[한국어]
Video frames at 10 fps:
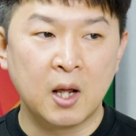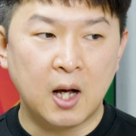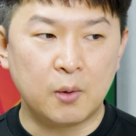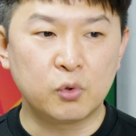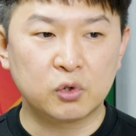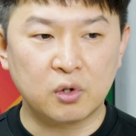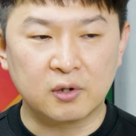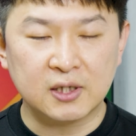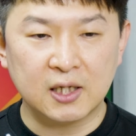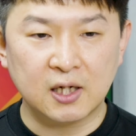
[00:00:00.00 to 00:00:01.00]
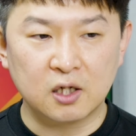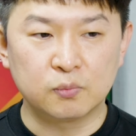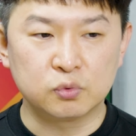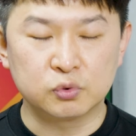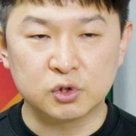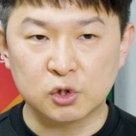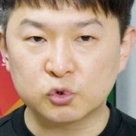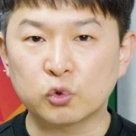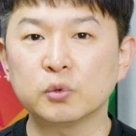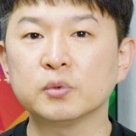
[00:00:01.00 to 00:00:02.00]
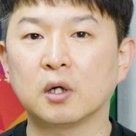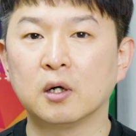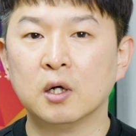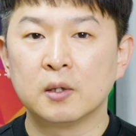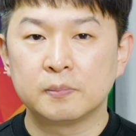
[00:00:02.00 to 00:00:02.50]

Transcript: 아무래도 영상이나 이런 부분들을 조금 더